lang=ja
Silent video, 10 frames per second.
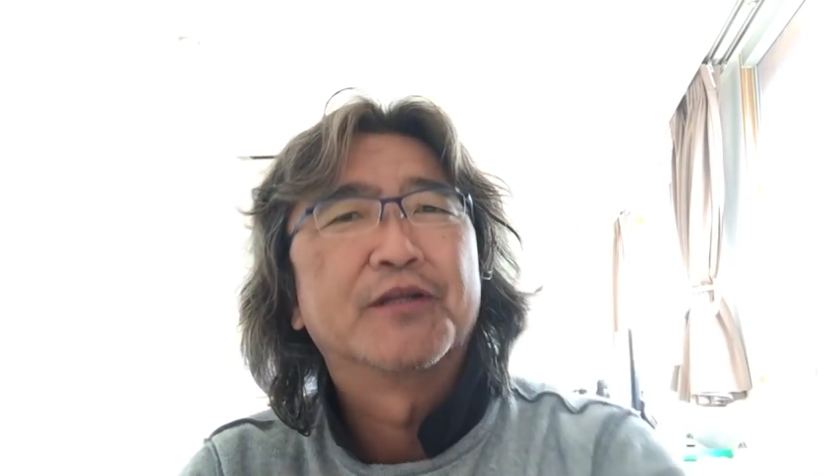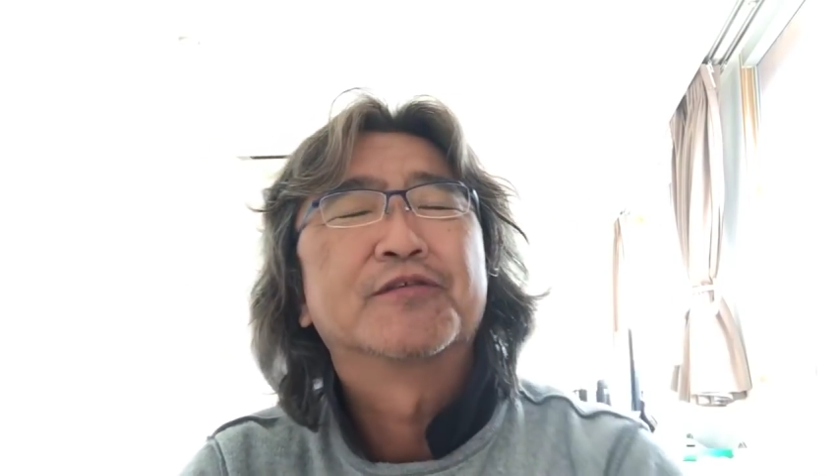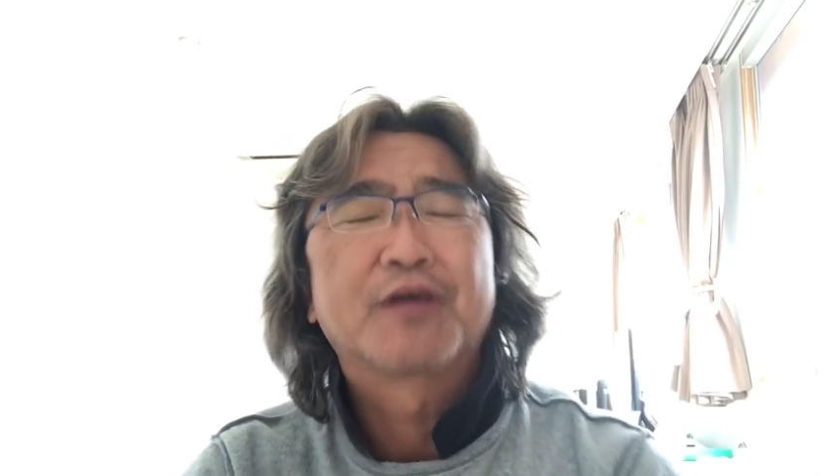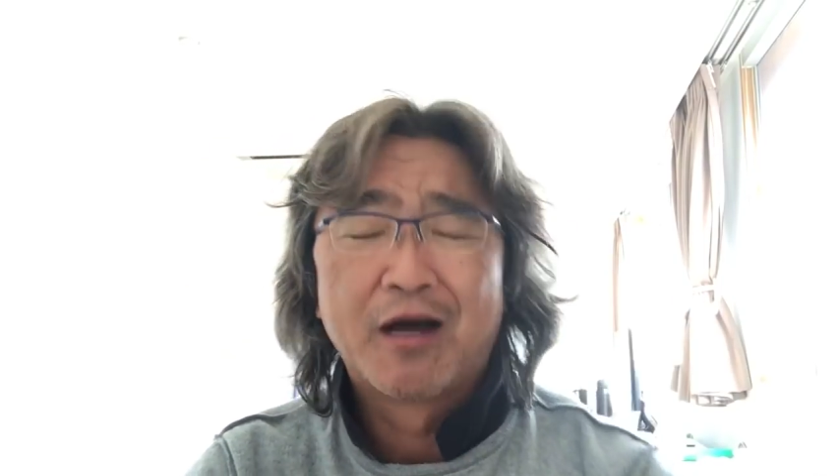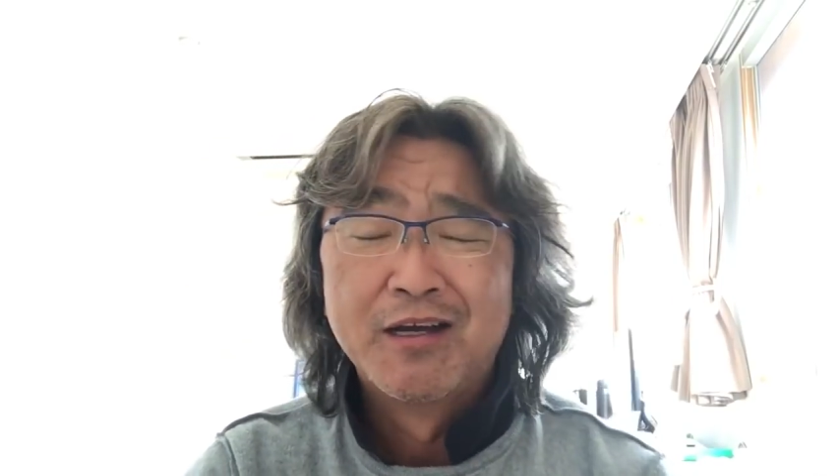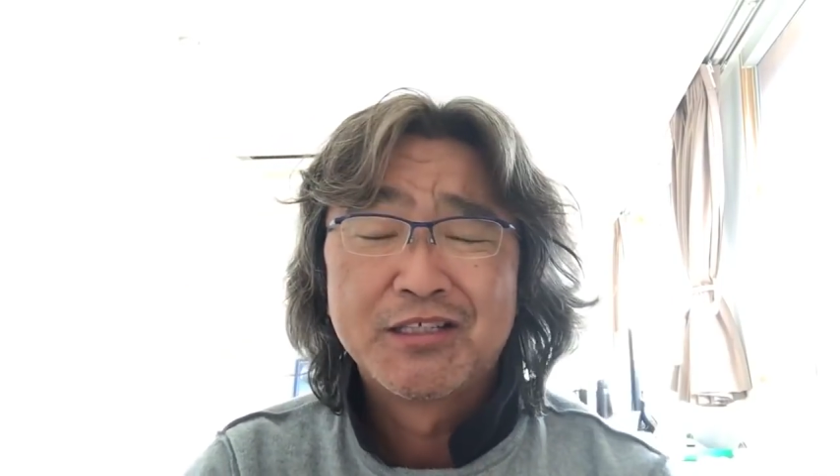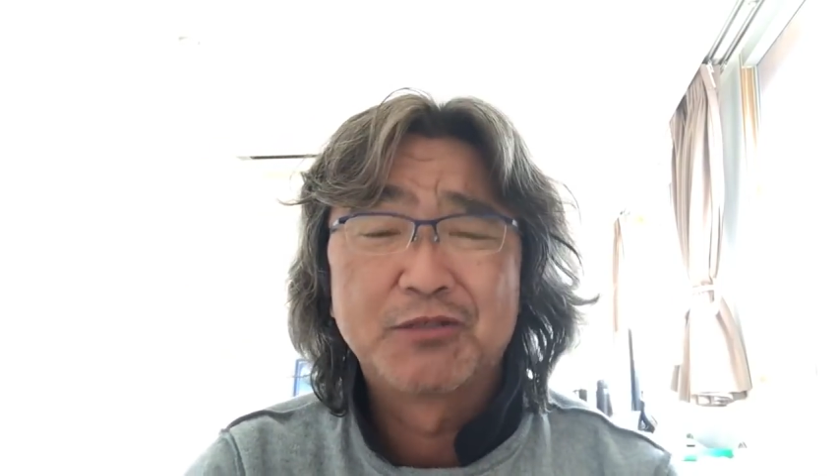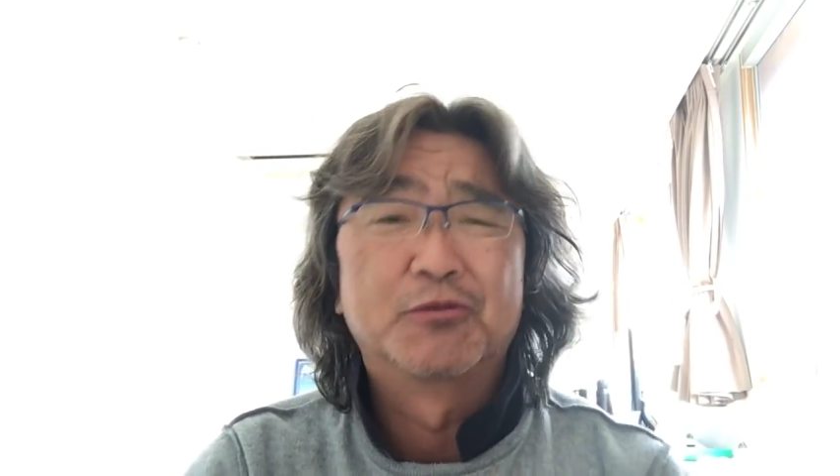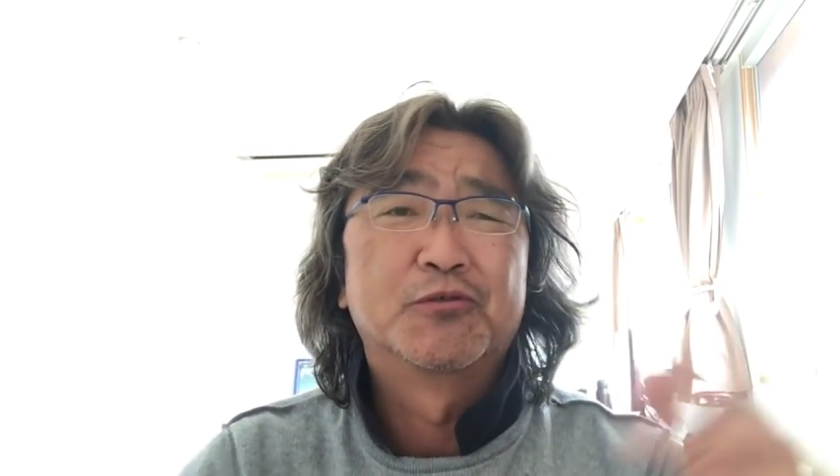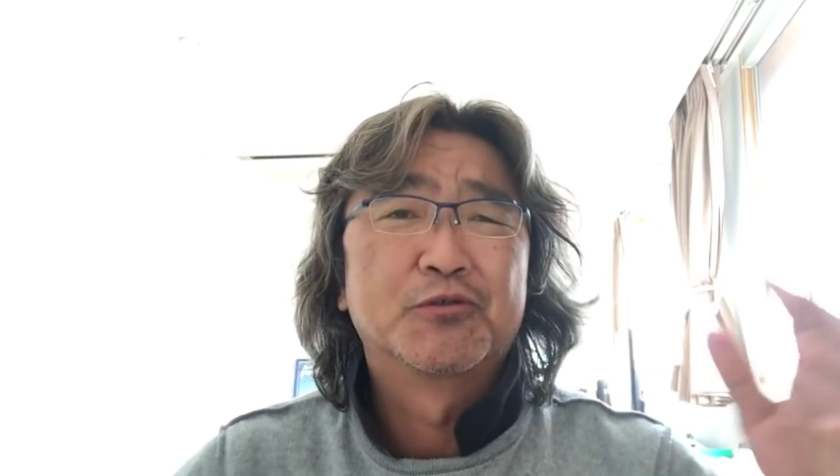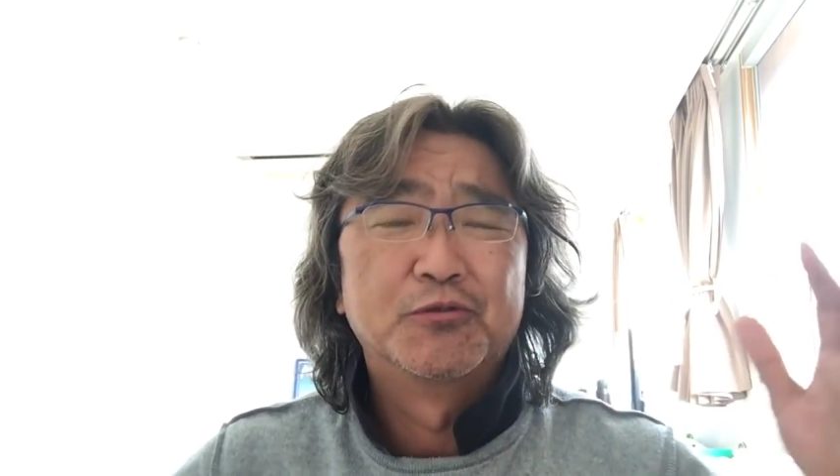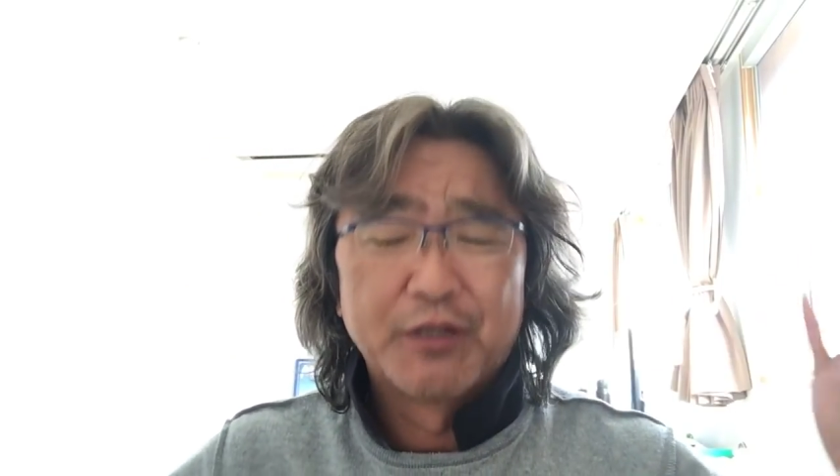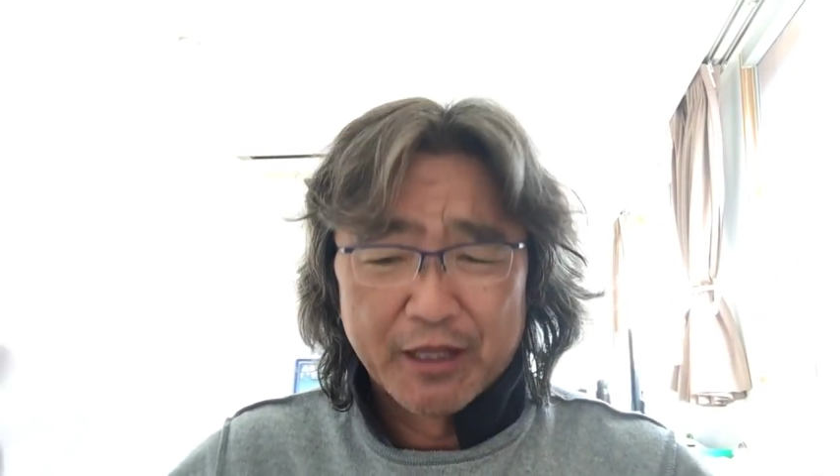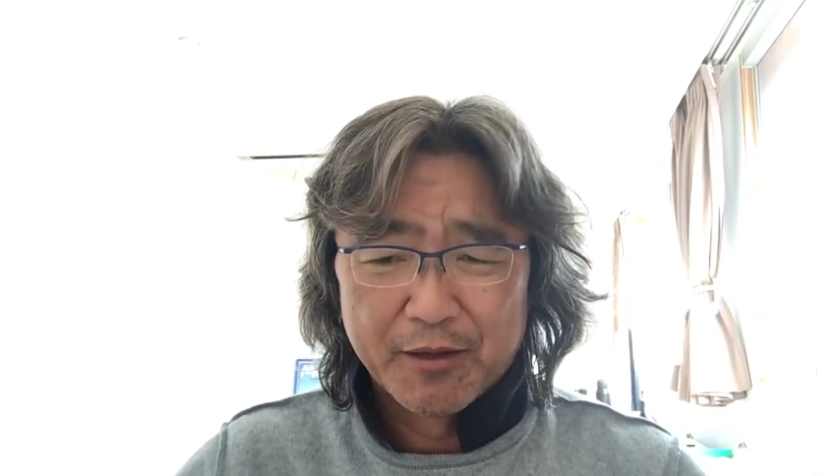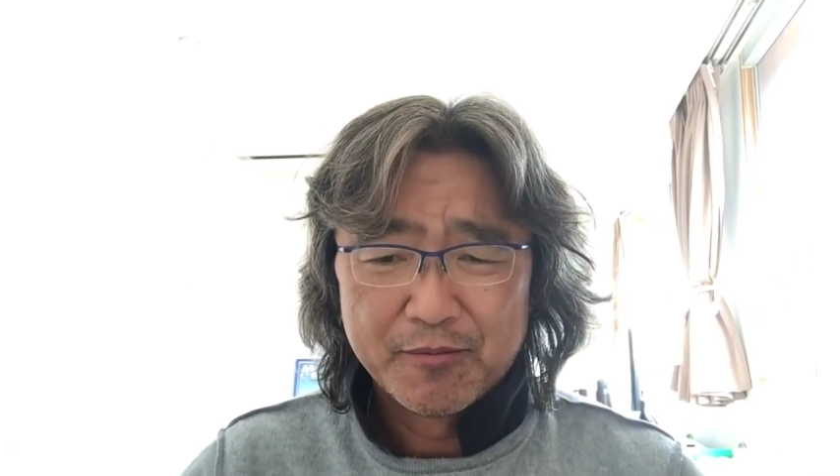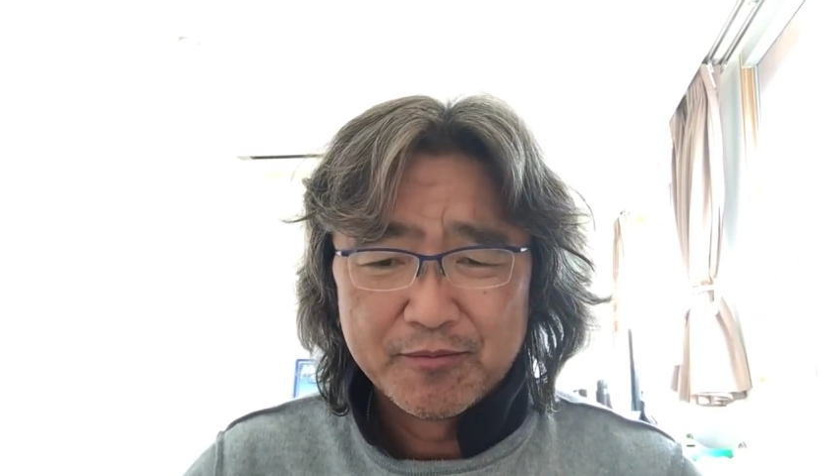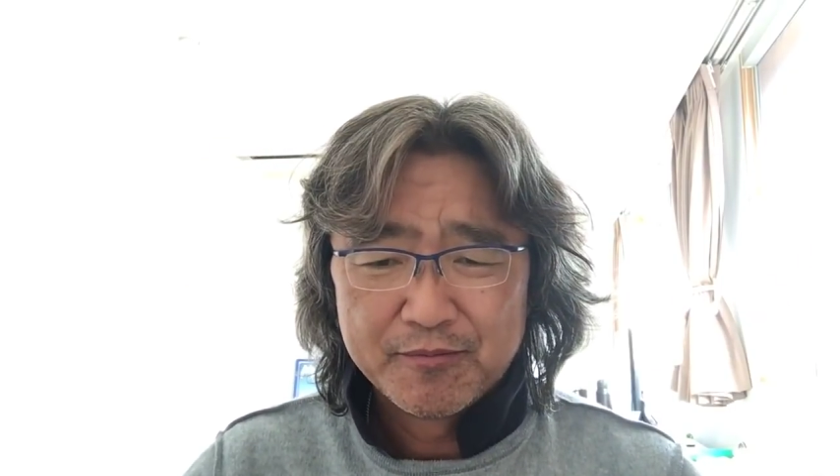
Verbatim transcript: ないですか仕事をする上で